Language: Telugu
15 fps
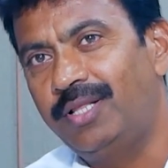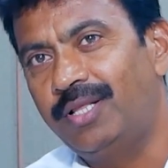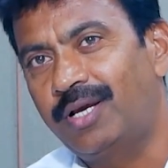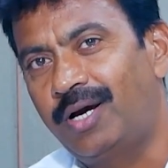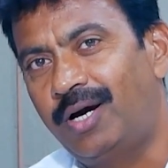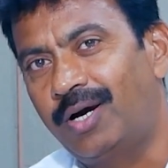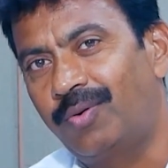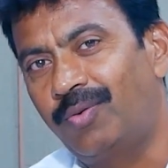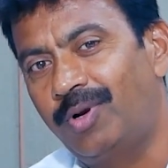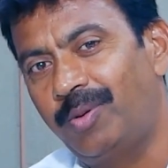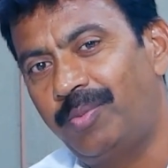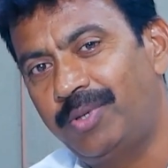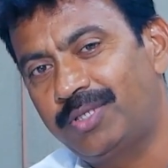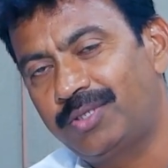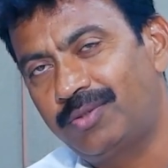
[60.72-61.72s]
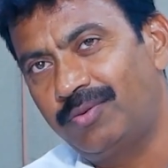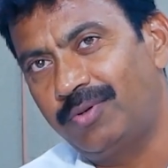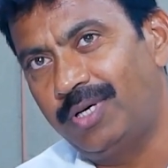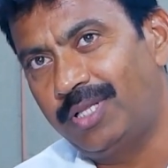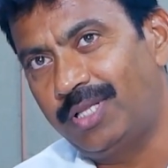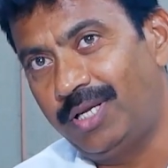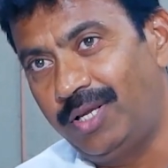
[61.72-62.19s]
అనేది కాకుండా ఫస్ట్
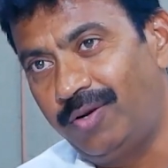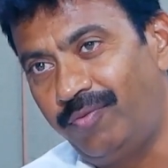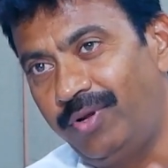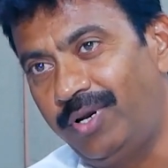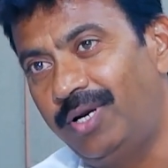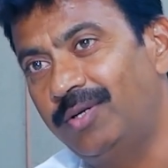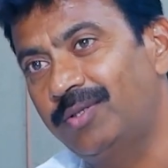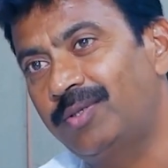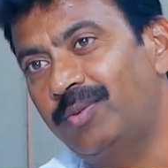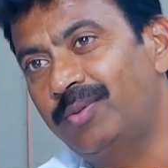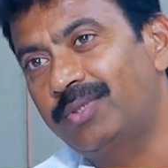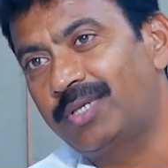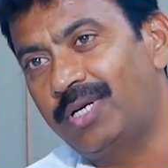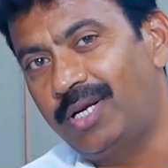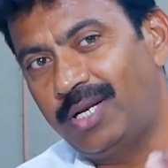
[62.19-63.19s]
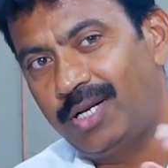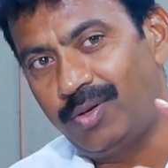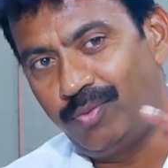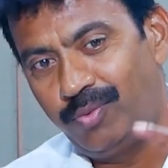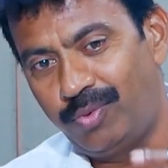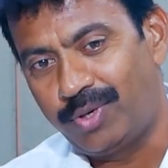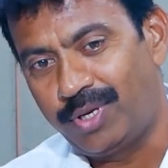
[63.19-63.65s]
గత ఇరవై రెండు సంవత్సరాల
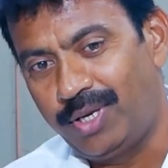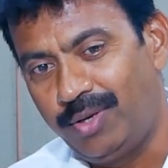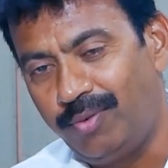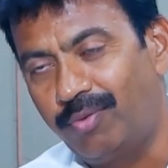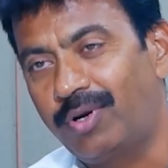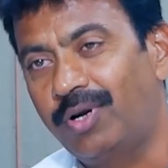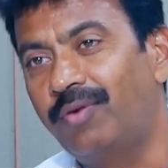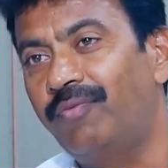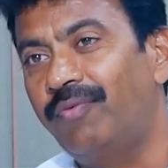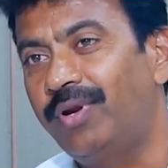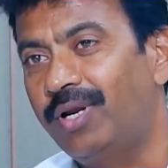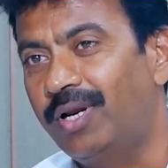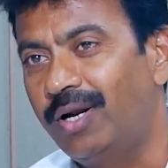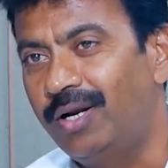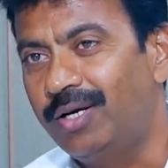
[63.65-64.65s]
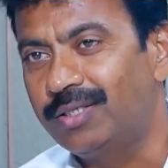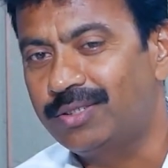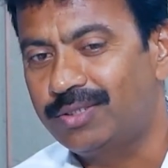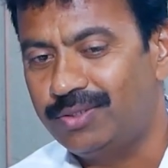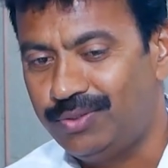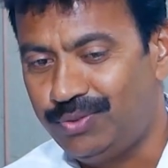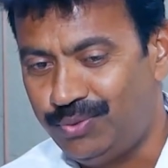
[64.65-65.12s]
ఒకే ఒకటి వీట్
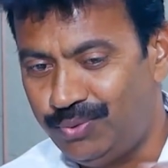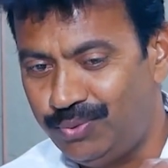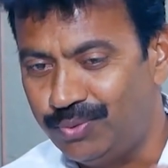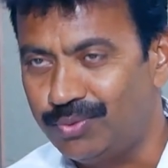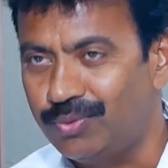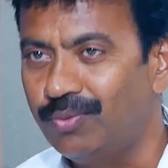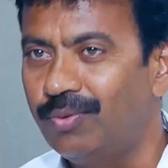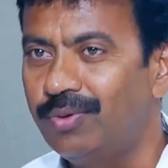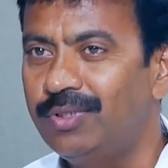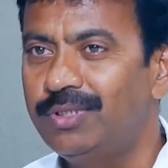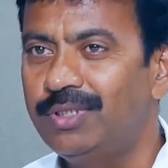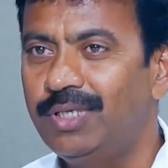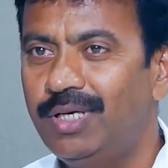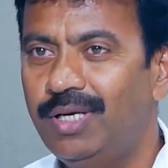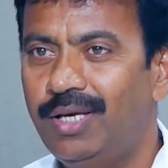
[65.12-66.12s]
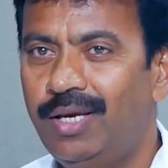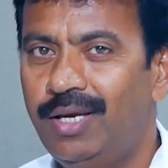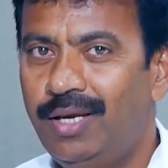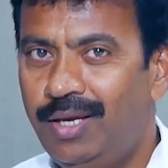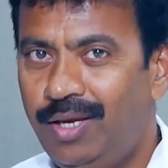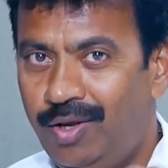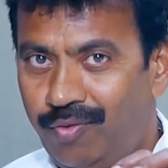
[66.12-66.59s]
గ్రాస్ జ్యూస్ గురించే
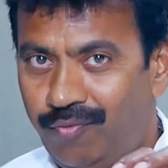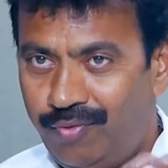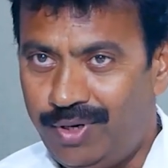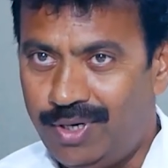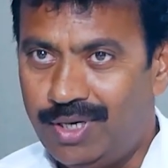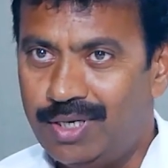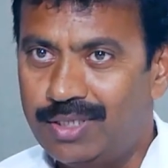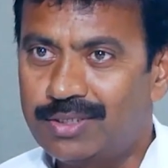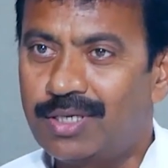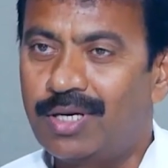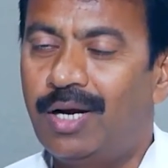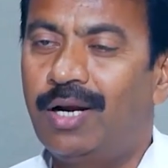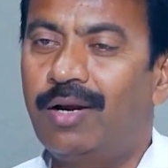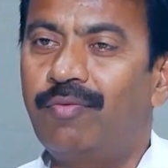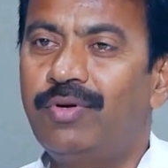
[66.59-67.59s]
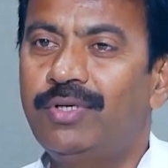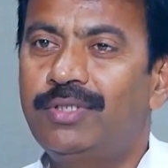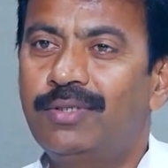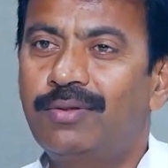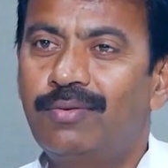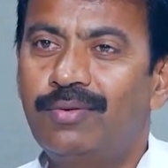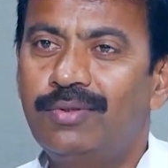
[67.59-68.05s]
వీట్ గ్రాస్
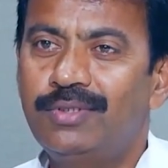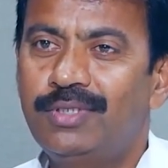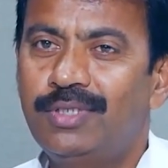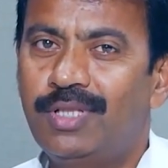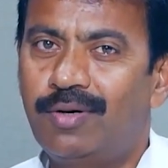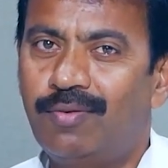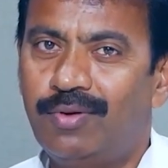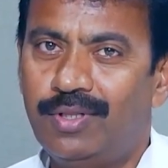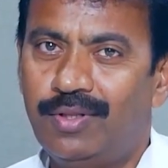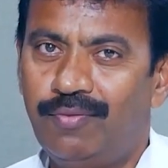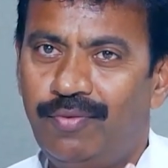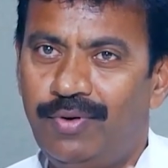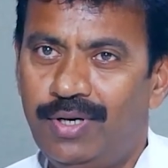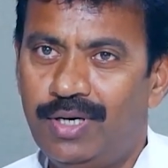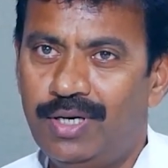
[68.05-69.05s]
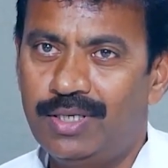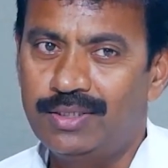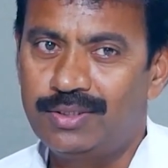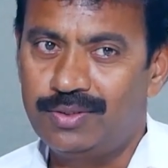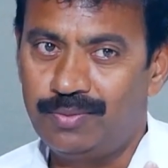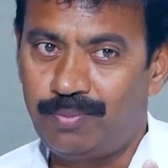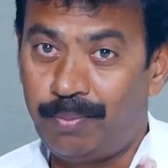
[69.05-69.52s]
కల్టివేషన్ గురించి తర్వాత వీట్
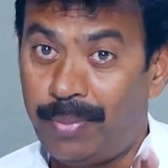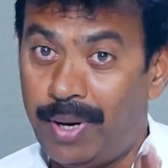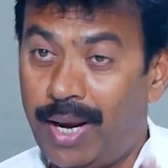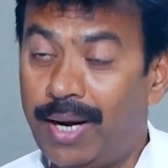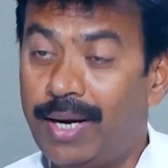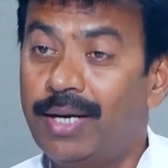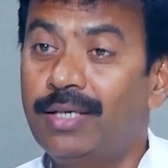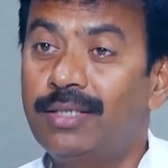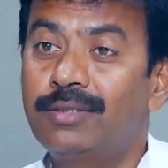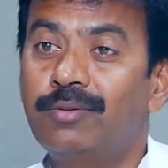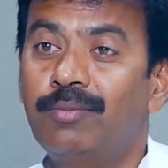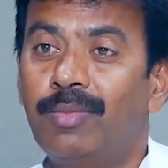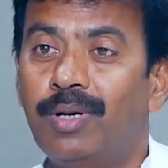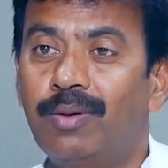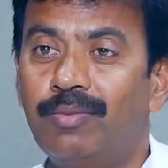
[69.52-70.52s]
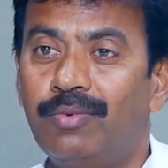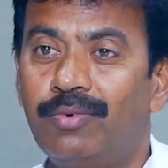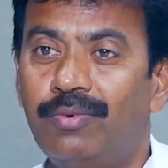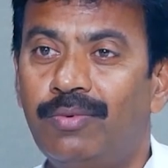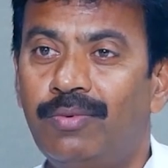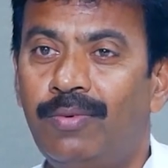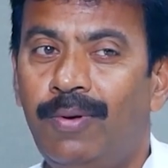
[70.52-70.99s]
గ్రాస్ ప్యాకెట్స్ మనము
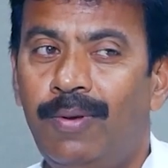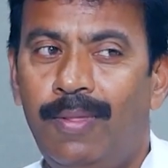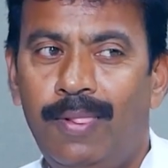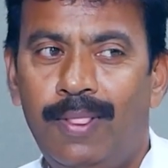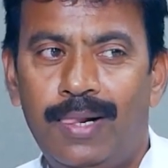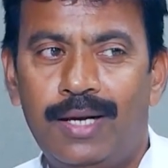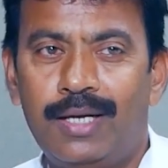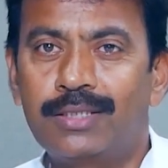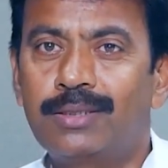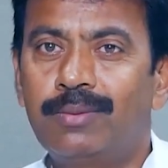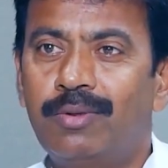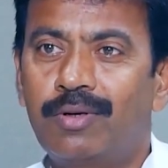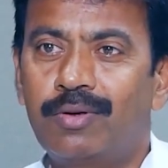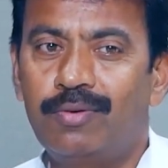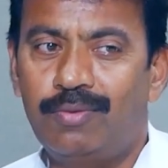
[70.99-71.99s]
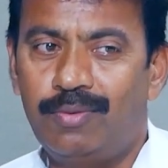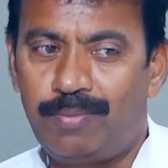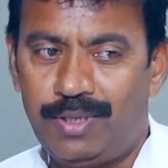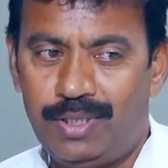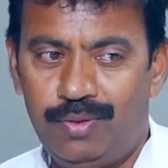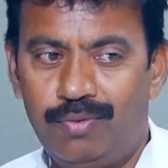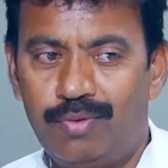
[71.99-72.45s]
కస్టమర్కు
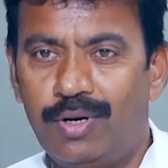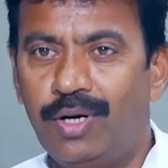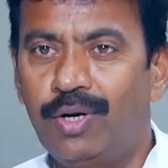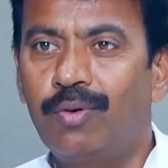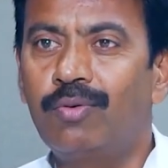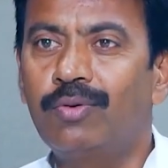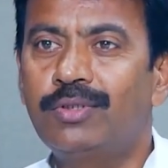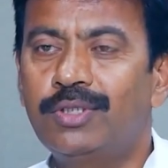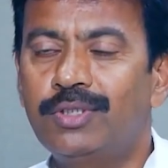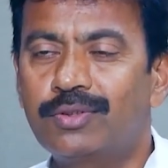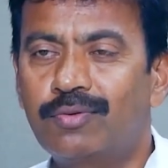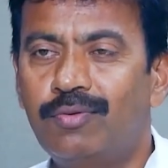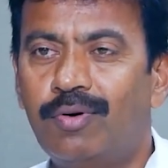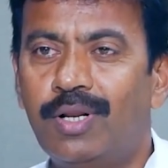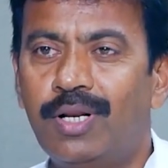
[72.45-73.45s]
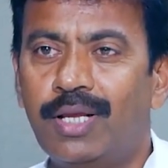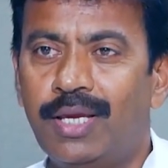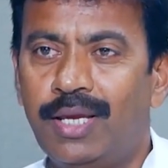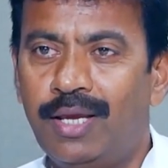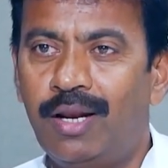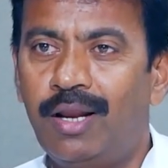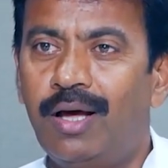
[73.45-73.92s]
ప్రతి ఒక్కరు ఇంట్లో
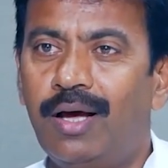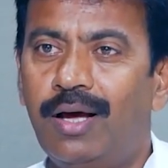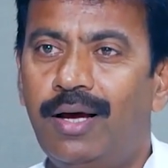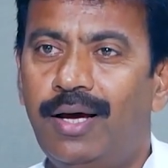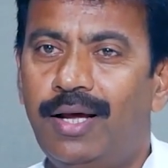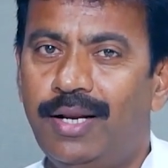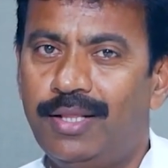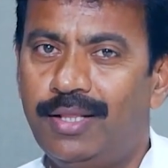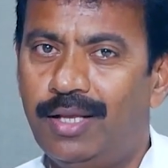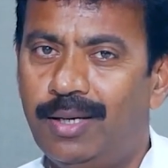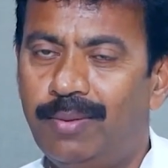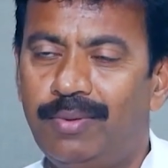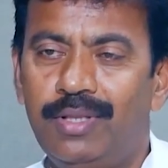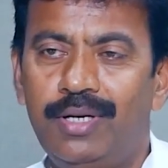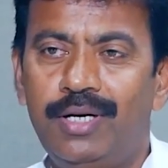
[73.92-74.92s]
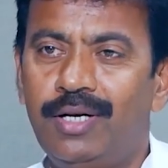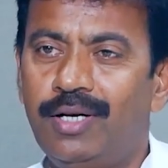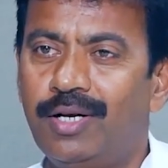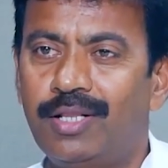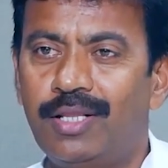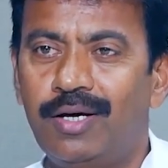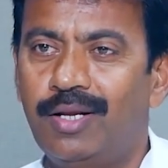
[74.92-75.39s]
చేసుకోవడానికి ఎలా అనే దాని మీద నేను
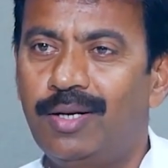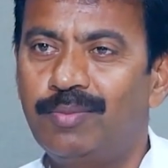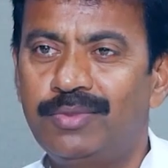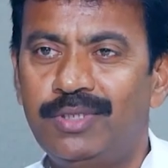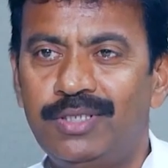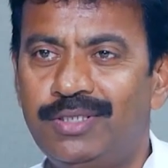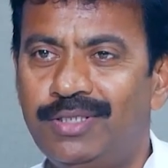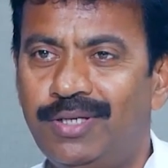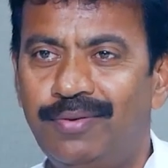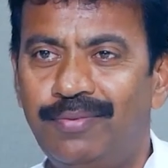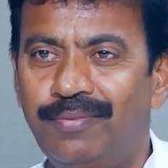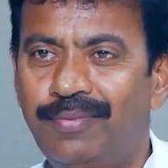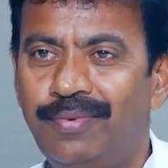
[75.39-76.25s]
ఇంతకాలం చేశాను